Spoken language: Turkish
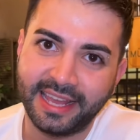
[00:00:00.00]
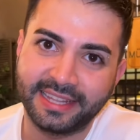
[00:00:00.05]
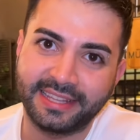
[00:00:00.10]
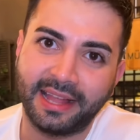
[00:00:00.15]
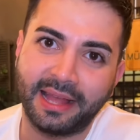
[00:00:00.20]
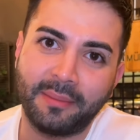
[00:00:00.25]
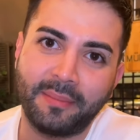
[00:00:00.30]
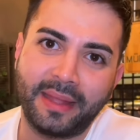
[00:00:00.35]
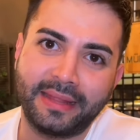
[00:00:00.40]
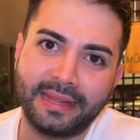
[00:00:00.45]

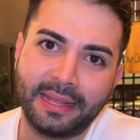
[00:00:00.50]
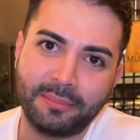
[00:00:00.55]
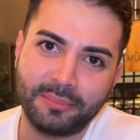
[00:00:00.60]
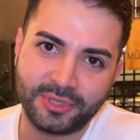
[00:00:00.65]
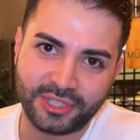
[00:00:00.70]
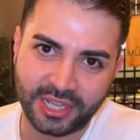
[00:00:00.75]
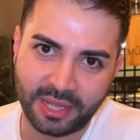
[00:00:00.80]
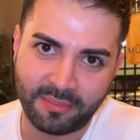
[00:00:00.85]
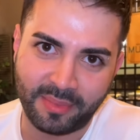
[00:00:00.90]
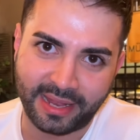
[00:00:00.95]
Daha benden bir
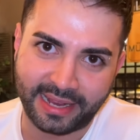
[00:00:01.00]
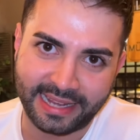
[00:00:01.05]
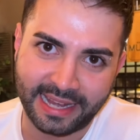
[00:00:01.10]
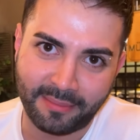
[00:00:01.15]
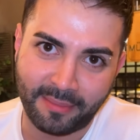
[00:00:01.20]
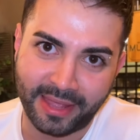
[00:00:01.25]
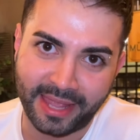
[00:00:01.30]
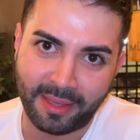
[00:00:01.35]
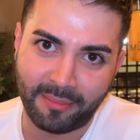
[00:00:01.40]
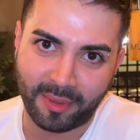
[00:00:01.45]
şey
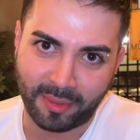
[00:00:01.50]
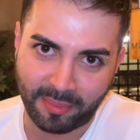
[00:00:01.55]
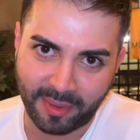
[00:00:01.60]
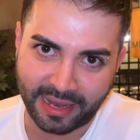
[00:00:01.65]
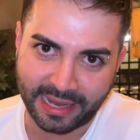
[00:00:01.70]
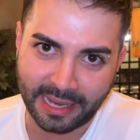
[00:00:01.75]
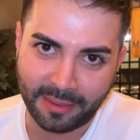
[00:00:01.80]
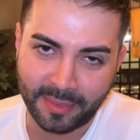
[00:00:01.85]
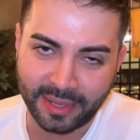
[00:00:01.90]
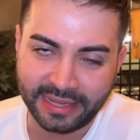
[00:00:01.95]
bekleme, yemek
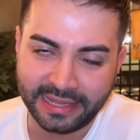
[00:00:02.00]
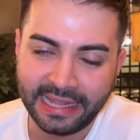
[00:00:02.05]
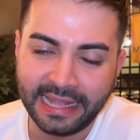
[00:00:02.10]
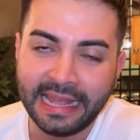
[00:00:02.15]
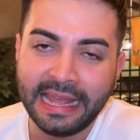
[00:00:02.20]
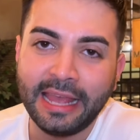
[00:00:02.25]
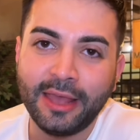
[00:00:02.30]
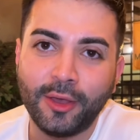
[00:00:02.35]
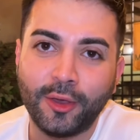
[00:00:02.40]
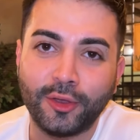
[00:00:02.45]
bekleme diye.
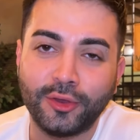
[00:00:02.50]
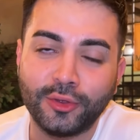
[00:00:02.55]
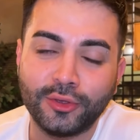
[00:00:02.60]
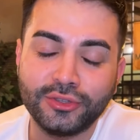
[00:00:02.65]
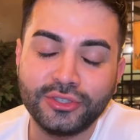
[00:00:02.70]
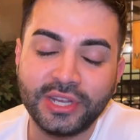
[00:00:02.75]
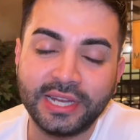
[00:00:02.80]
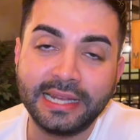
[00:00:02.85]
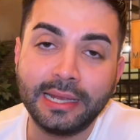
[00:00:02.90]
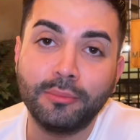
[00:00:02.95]

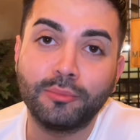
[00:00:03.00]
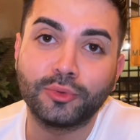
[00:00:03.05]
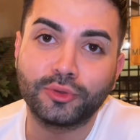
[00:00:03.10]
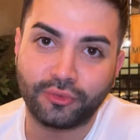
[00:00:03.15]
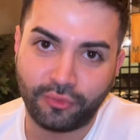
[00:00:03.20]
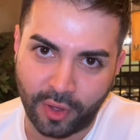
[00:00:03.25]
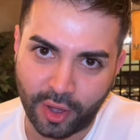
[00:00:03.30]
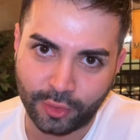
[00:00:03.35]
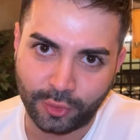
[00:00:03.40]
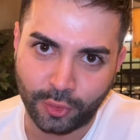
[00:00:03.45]
Öncelikle
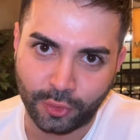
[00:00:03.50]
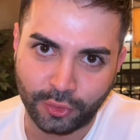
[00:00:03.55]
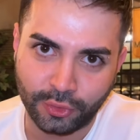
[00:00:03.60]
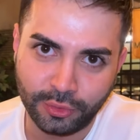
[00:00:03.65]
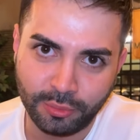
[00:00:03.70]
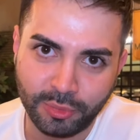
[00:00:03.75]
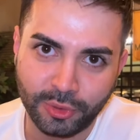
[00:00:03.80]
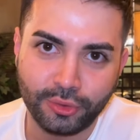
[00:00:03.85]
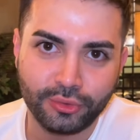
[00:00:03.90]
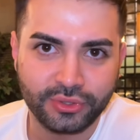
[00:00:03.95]
mutfak
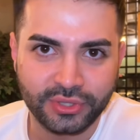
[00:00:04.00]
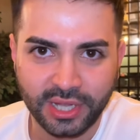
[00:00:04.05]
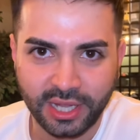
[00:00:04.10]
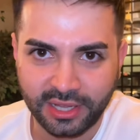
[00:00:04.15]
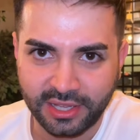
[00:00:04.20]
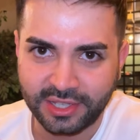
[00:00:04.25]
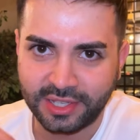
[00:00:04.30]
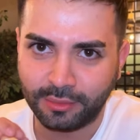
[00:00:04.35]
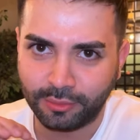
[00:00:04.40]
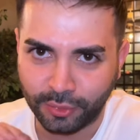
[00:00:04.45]
dökün. Bir gün
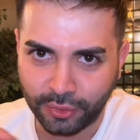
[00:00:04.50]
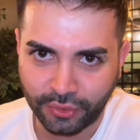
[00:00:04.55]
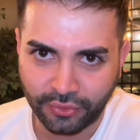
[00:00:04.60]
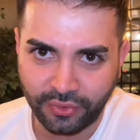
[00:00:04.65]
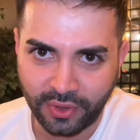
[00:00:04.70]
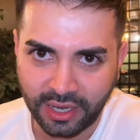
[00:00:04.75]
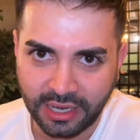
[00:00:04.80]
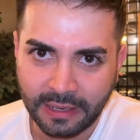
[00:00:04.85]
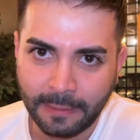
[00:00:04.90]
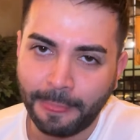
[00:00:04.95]
sadece
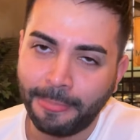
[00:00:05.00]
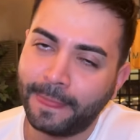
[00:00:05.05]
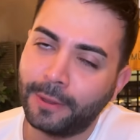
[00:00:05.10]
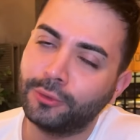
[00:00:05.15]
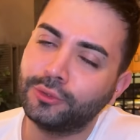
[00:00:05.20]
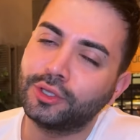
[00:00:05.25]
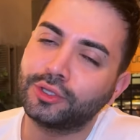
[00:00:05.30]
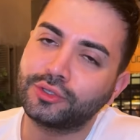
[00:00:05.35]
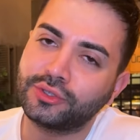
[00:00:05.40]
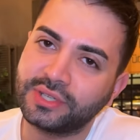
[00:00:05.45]
mutfak.
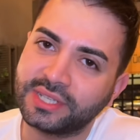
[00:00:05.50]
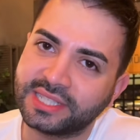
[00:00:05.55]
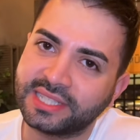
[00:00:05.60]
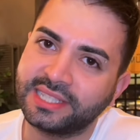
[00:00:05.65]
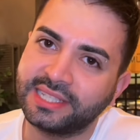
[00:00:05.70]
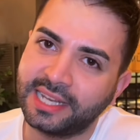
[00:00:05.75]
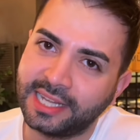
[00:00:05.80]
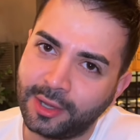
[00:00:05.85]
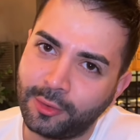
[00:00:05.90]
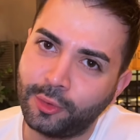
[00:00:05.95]
Ondan sonra
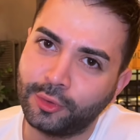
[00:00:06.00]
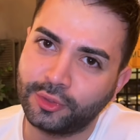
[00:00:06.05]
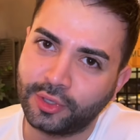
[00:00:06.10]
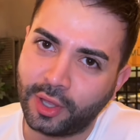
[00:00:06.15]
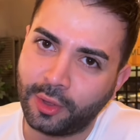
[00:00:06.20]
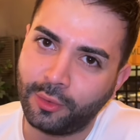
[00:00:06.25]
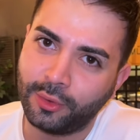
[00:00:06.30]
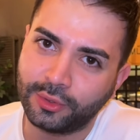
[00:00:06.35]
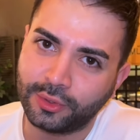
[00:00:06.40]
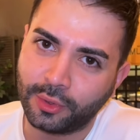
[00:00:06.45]
sırayla
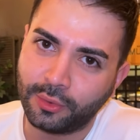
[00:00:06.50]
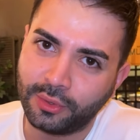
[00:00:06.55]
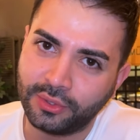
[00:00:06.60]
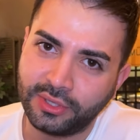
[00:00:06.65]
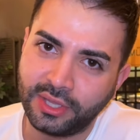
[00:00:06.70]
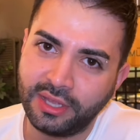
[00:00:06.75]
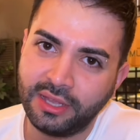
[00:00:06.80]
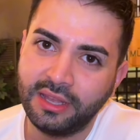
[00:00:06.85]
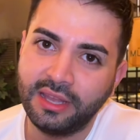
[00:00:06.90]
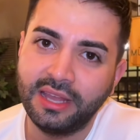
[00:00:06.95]
oda, oda,
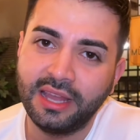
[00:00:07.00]
oda.